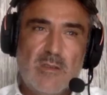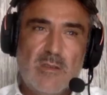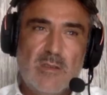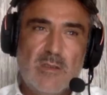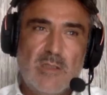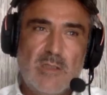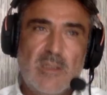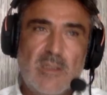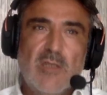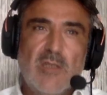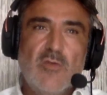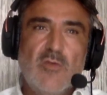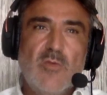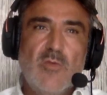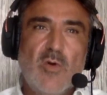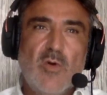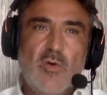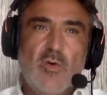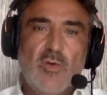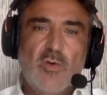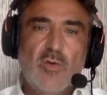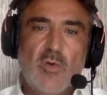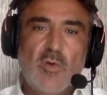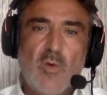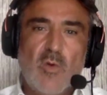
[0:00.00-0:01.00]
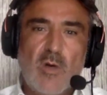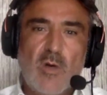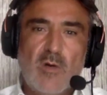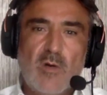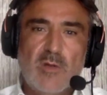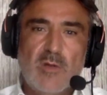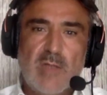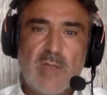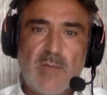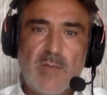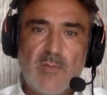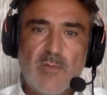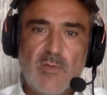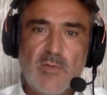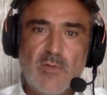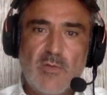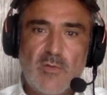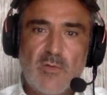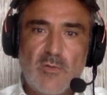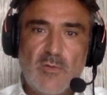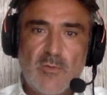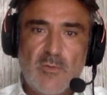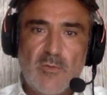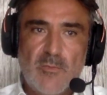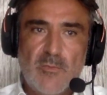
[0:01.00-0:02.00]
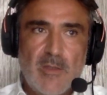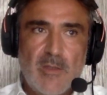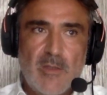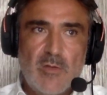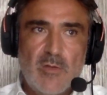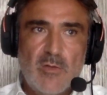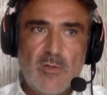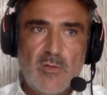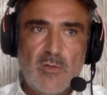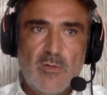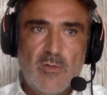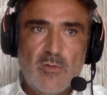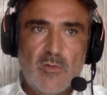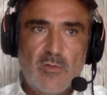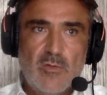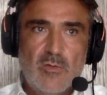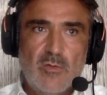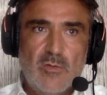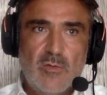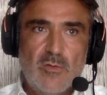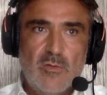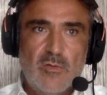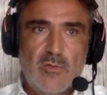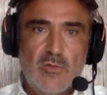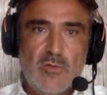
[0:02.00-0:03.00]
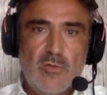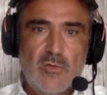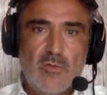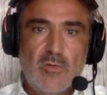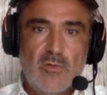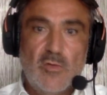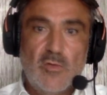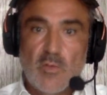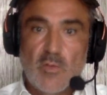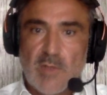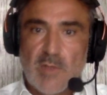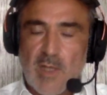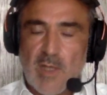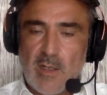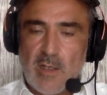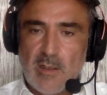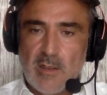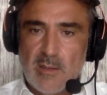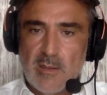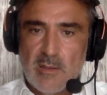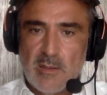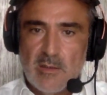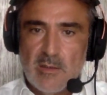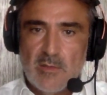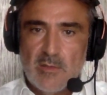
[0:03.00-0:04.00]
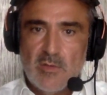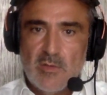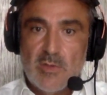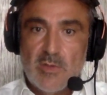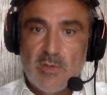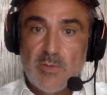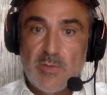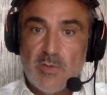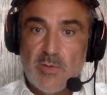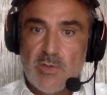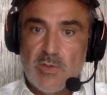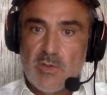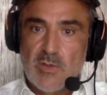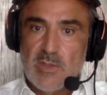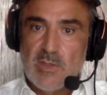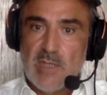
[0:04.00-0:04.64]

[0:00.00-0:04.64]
il était numéro 3 en termes de, de, de, contrat de sponsoring à